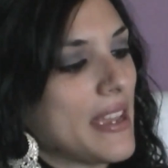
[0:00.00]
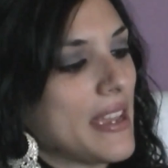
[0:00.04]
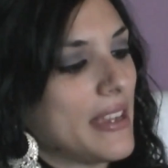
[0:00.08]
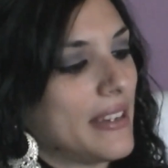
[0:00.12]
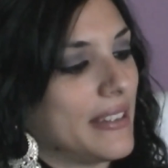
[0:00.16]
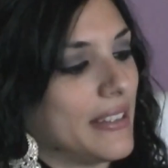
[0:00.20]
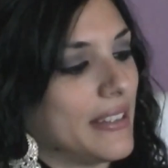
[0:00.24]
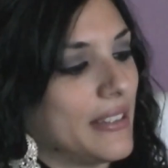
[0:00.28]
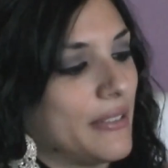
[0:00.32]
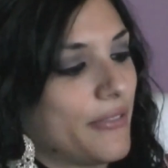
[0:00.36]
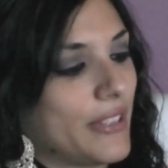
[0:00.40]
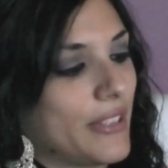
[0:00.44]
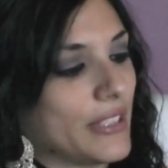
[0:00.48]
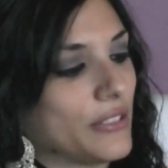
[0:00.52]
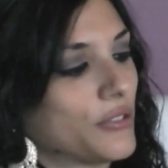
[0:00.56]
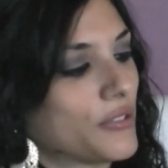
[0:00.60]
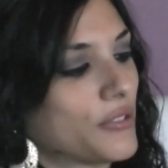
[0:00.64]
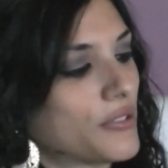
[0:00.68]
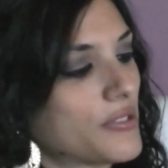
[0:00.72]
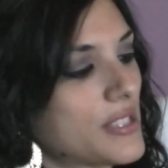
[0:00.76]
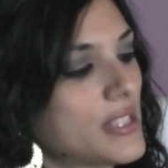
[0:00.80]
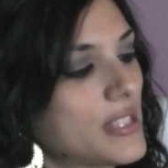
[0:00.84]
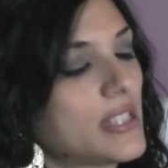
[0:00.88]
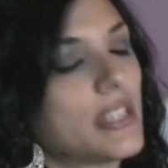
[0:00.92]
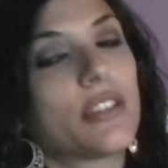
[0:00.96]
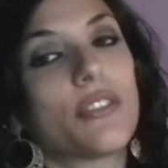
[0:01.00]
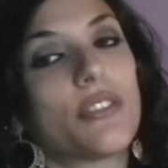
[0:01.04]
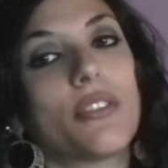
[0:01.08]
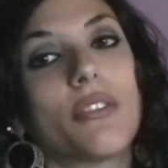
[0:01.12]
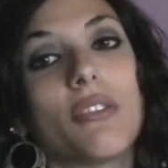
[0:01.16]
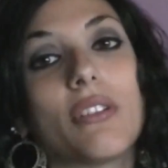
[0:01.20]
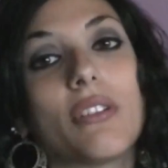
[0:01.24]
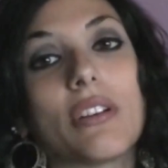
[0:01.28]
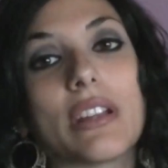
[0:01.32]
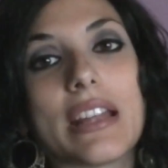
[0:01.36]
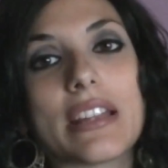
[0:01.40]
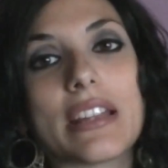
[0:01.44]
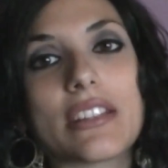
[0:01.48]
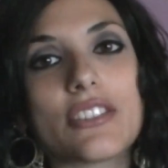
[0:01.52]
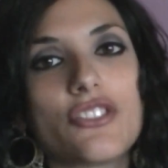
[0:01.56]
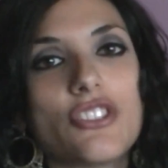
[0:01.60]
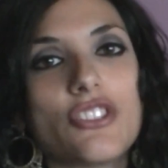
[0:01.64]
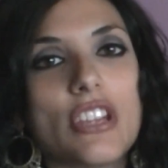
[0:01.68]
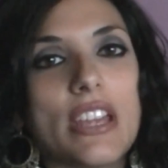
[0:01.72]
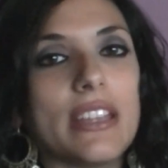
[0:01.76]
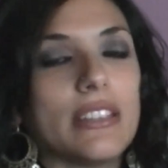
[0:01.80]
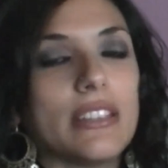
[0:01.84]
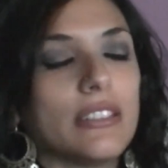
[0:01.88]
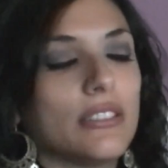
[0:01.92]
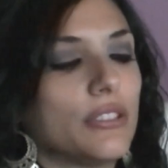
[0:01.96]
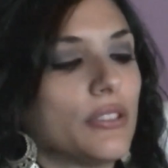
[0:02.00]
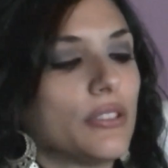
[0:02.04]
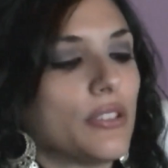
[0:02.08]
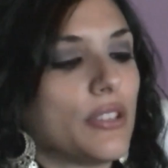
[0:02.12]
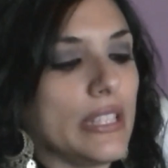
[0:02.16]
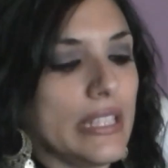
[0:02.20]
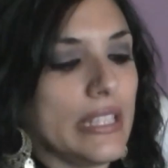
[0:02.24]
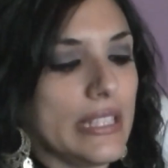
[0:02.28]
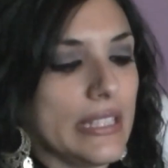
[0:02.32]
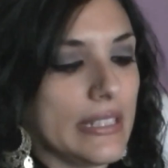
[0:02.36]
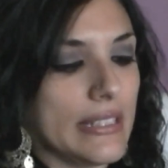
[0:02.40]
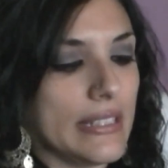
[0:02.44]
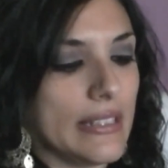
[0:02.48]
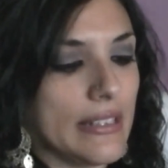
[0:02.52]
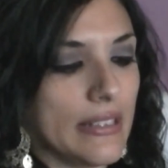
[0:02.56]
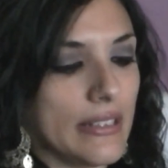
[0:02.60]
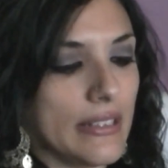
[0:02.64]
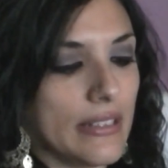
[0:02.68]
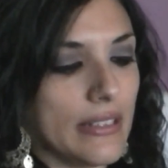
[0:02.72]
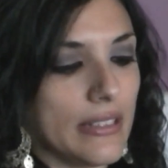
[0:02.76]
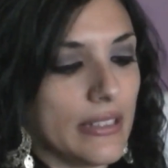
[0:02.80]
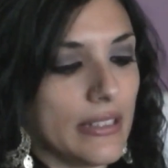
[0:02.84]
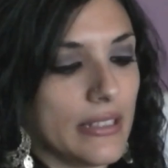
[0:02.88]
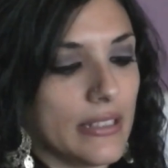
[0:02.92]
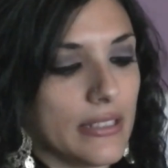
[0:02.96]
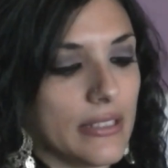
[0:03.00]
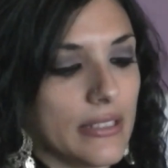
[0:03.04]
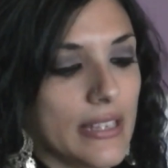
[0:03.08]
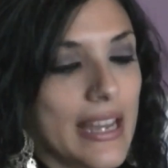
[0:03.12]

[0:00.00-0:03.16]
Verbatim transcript: eh, fatto così color argento in eh,